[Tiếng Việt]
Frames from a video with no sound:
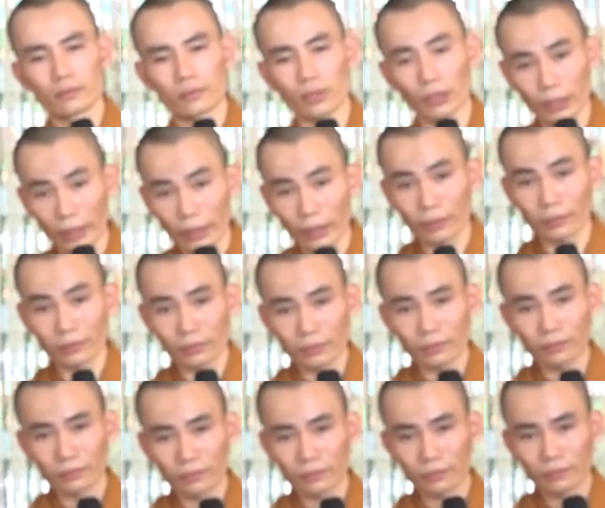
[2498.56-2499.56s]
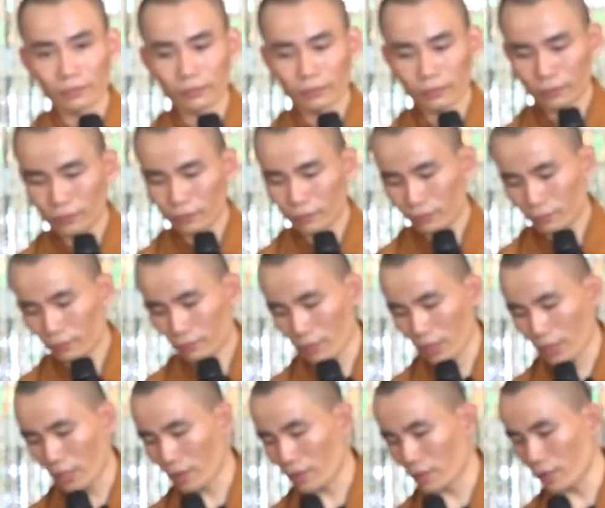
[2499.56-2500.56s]
Ok không?
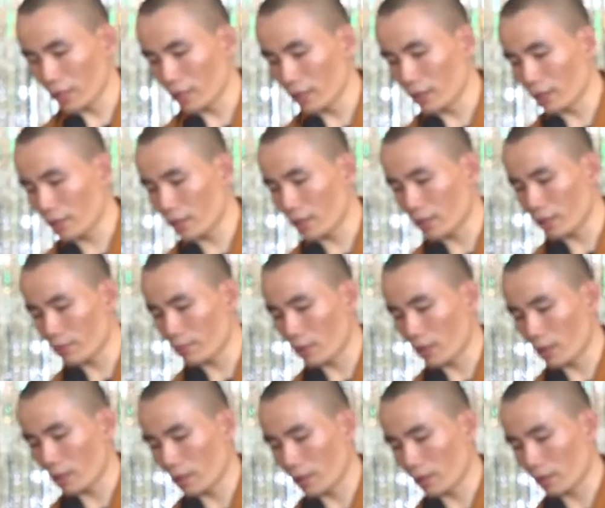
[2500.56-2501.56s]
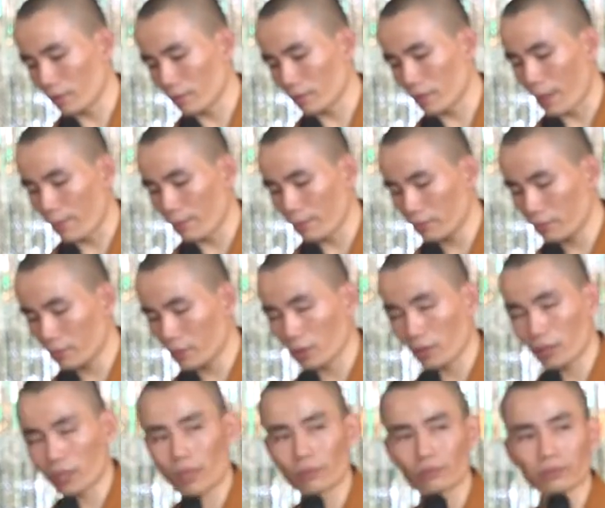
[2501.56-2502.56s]
Bây giờ con đi như thế này mà con đẫm,
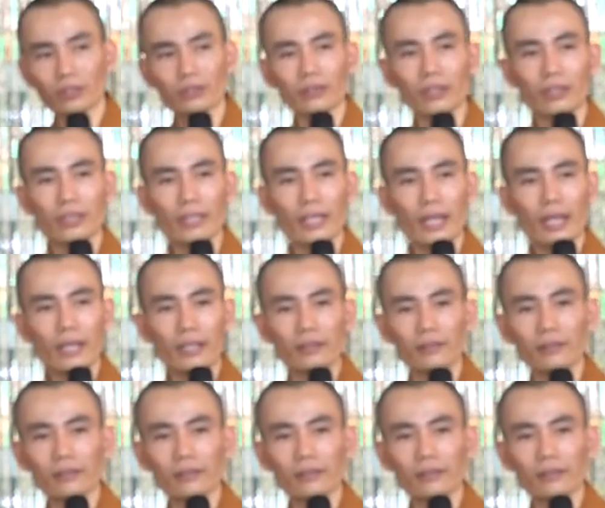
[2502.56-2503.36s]
con không có tỉnh giác,